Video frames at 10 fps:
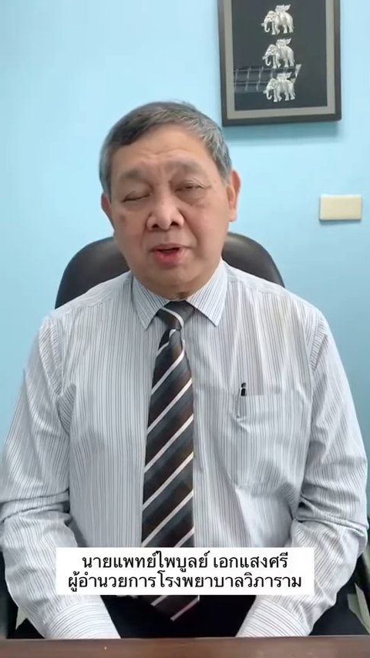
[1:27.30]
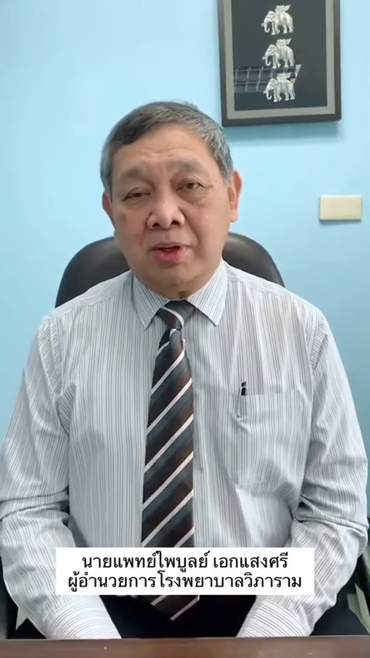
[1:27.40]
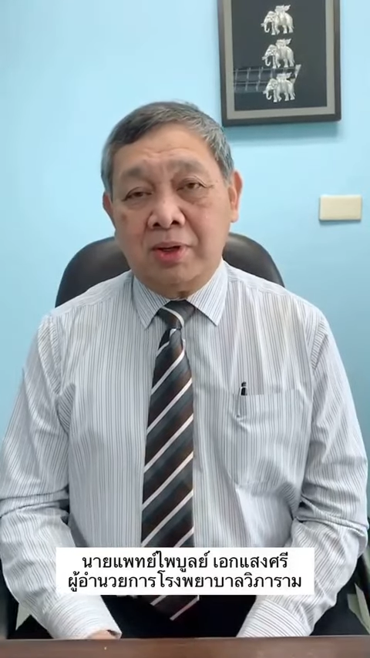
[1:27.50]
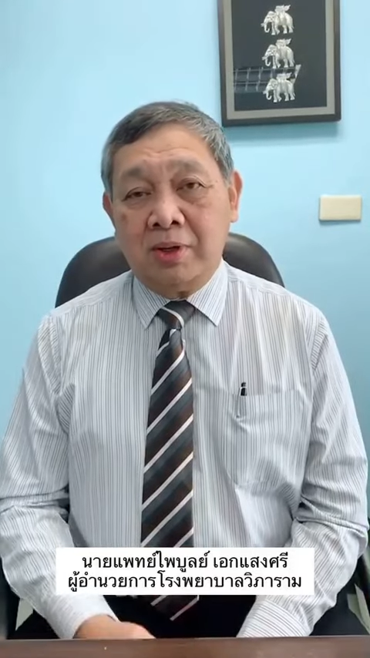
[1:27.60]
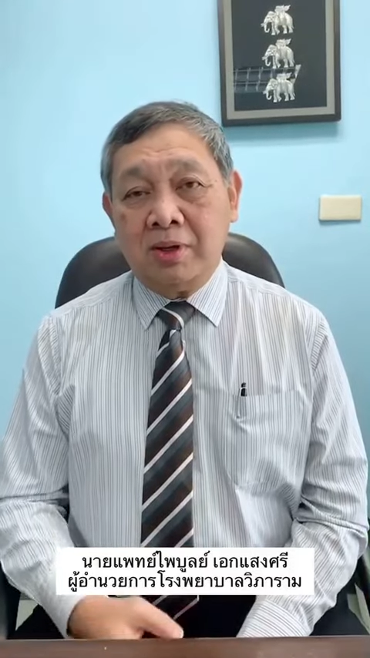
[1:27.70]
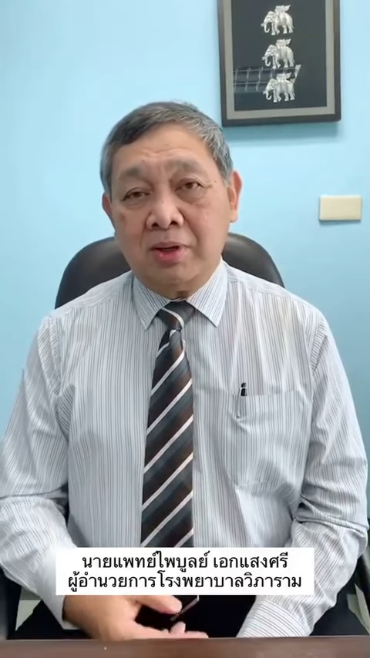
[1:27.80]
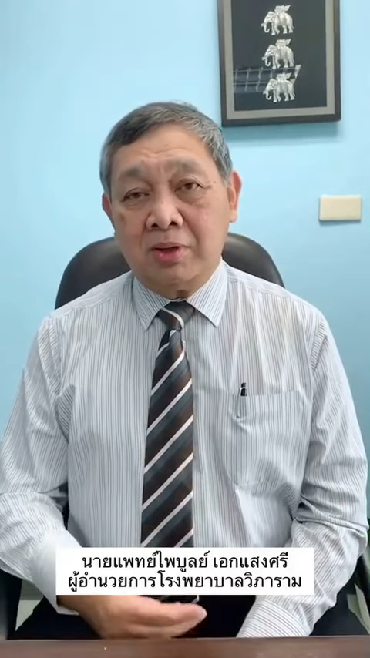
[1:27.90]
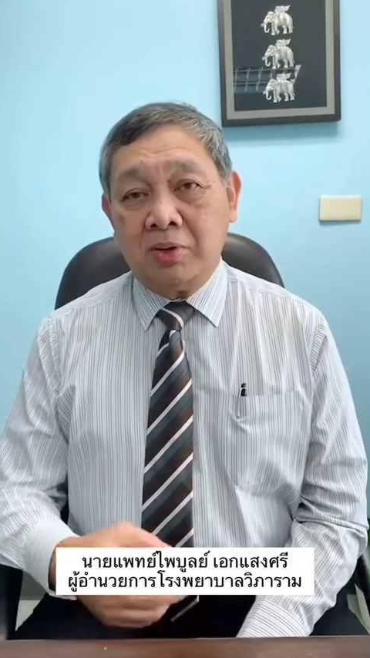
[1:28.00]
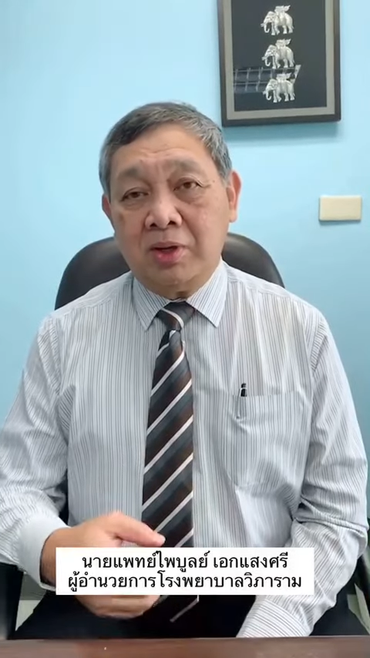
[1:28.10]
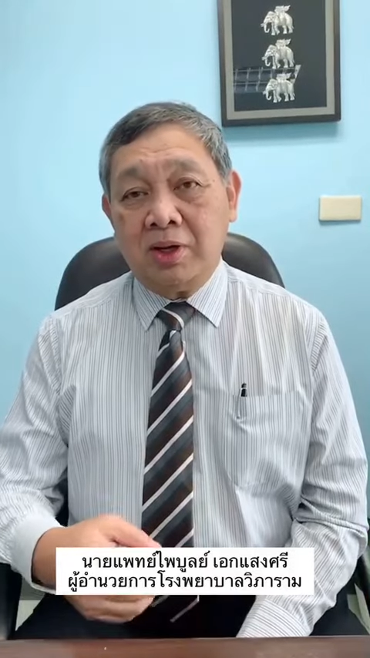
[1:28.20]
ซึ่งต
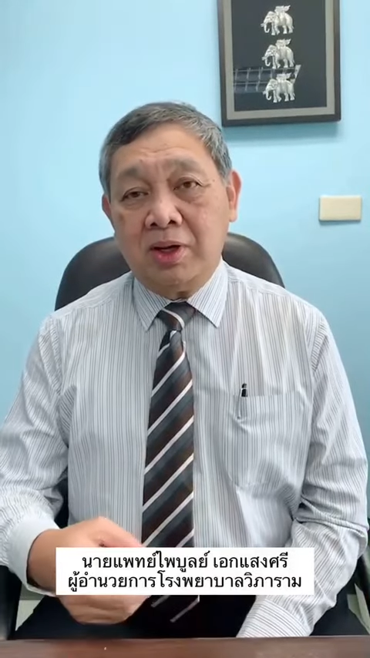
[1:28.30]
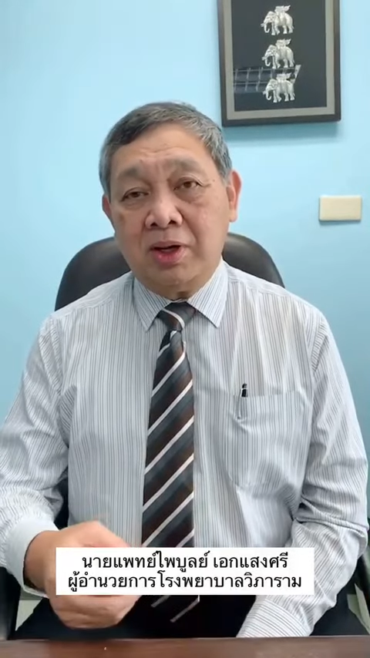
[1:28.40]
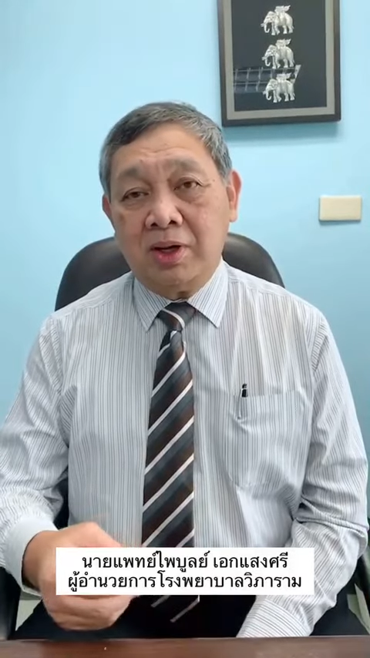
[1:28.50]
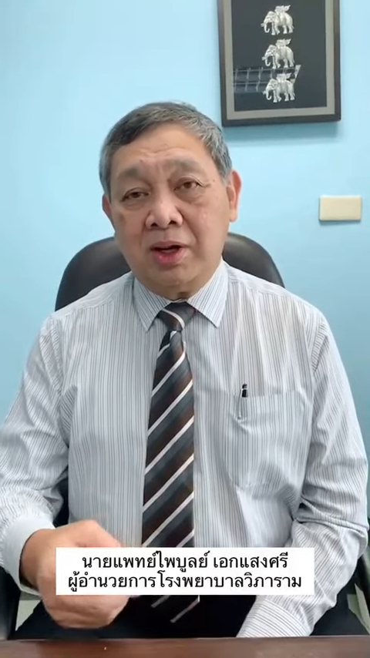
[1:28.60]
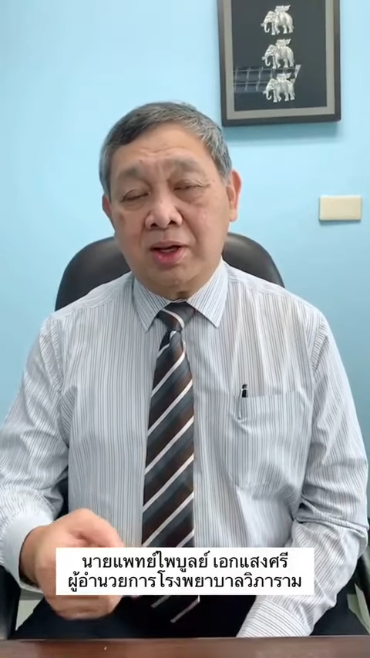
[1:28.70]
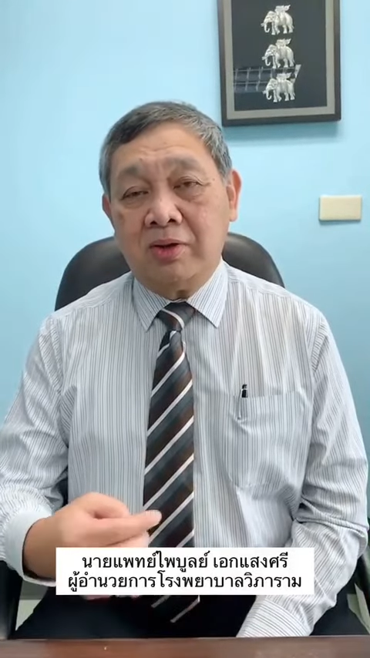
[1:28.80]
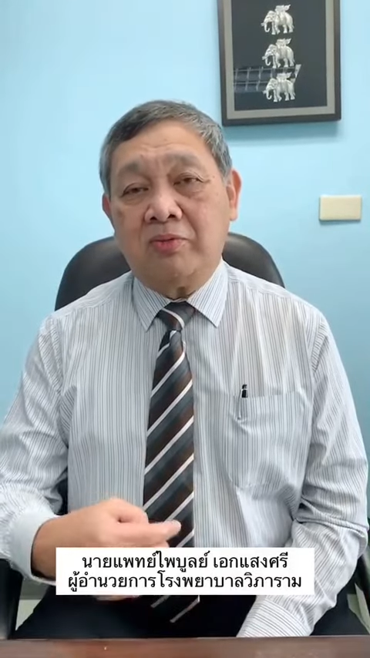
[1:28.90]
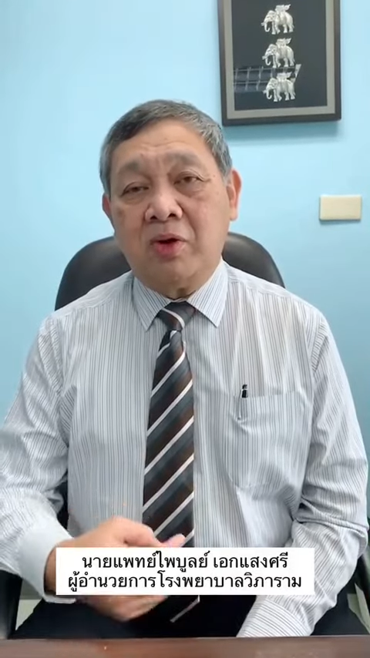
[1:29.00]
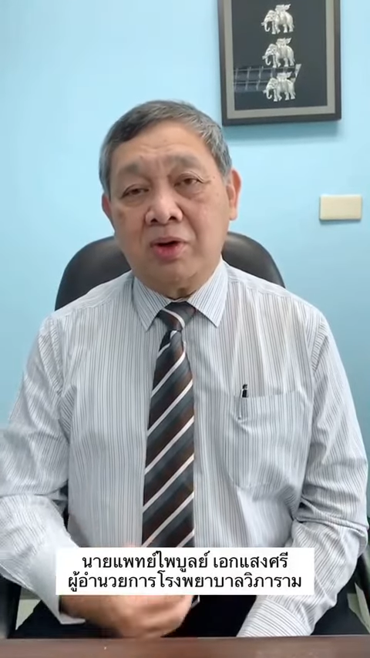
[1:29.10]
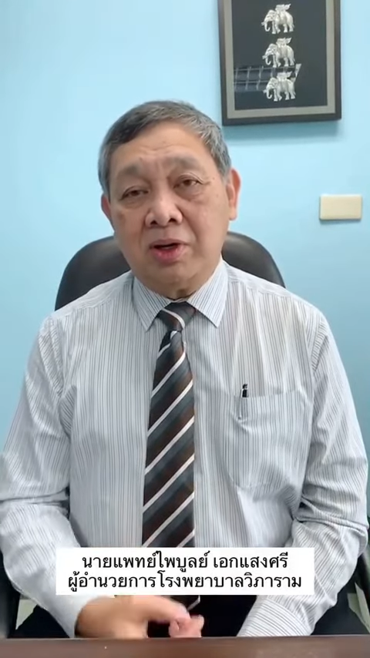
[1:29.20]
รงนี้เนี่ยหลังจากฟ
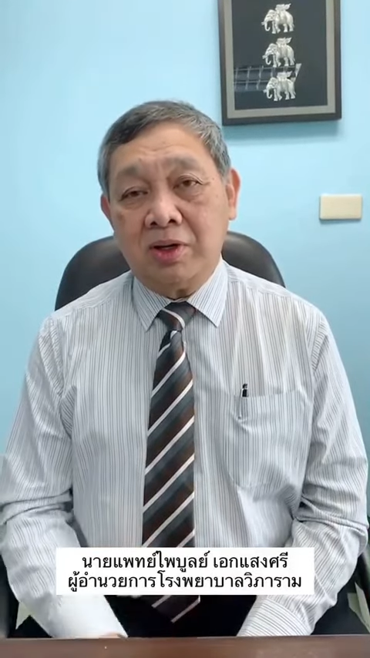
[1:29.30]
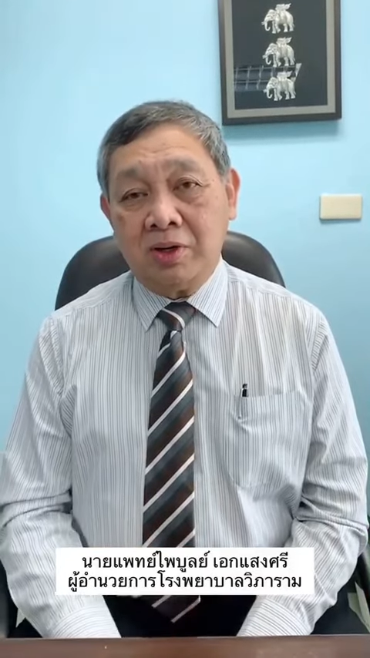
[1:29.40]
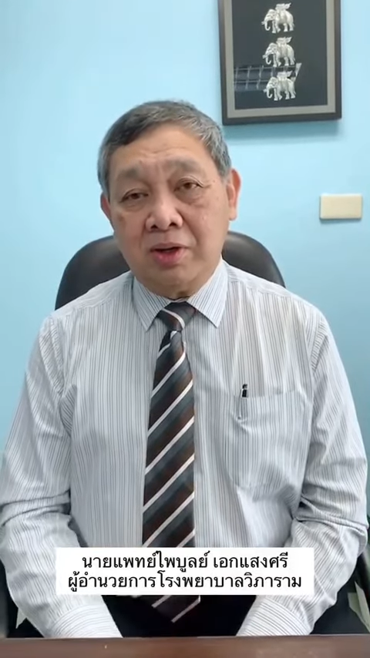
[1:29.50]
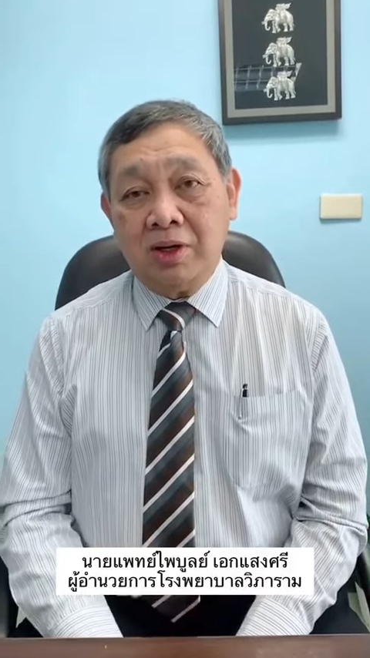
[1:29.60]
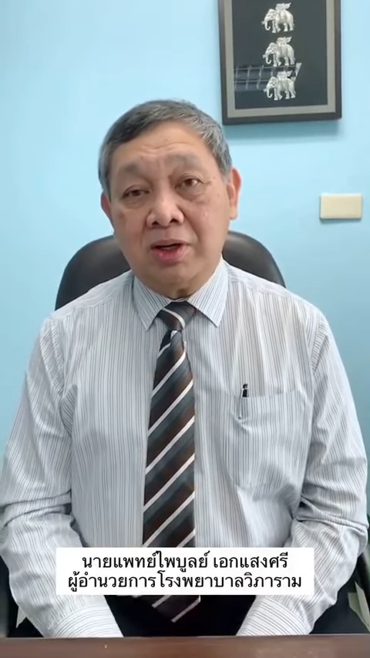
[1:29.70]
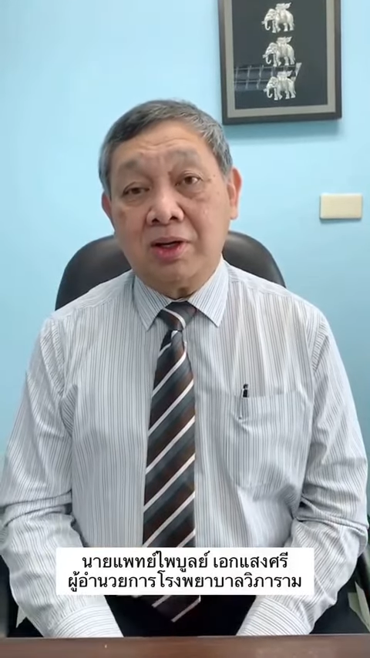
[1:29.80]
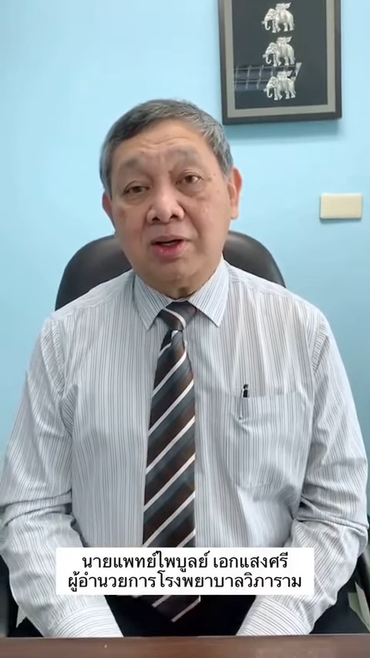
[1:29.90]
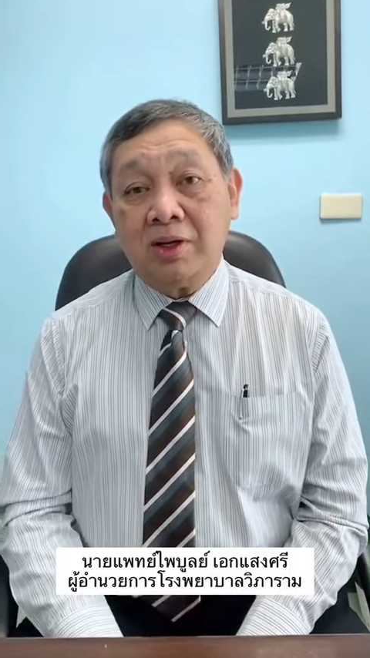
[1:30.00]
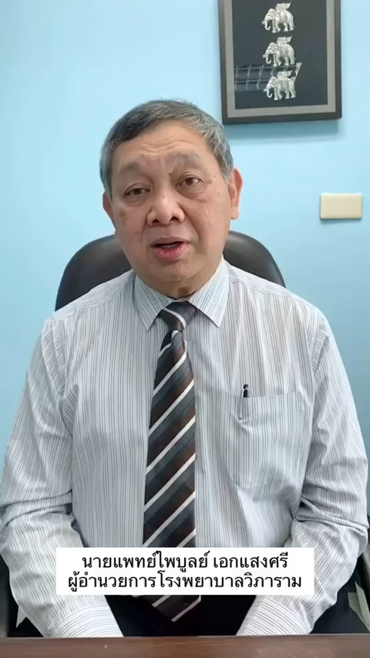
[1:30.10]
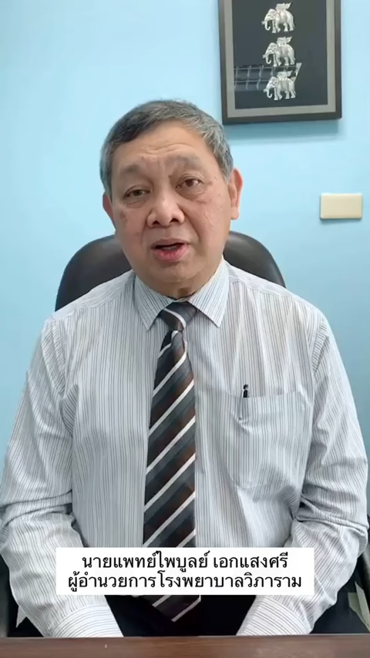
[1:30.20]
อกเลือดก็ดีขึ้น
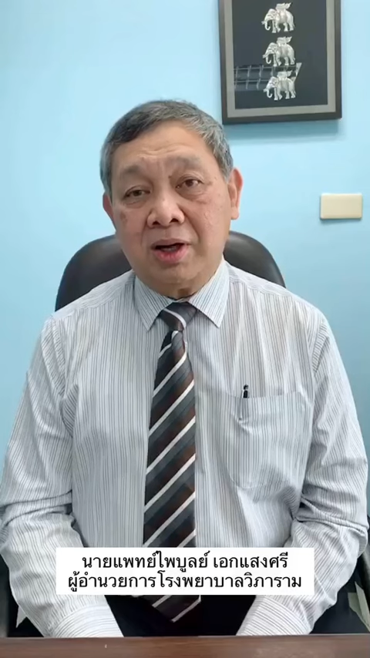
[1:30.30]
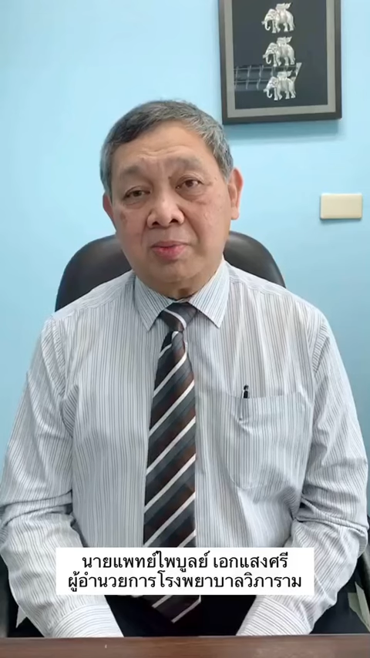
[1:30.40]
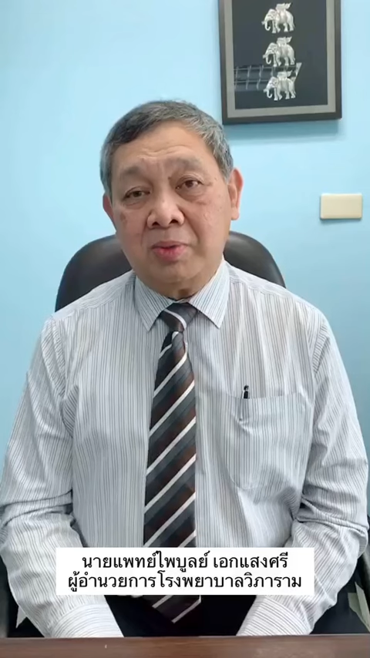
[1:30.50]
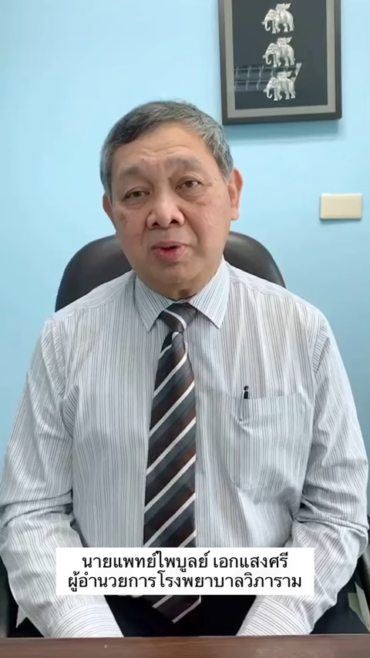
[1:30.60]
นะครับ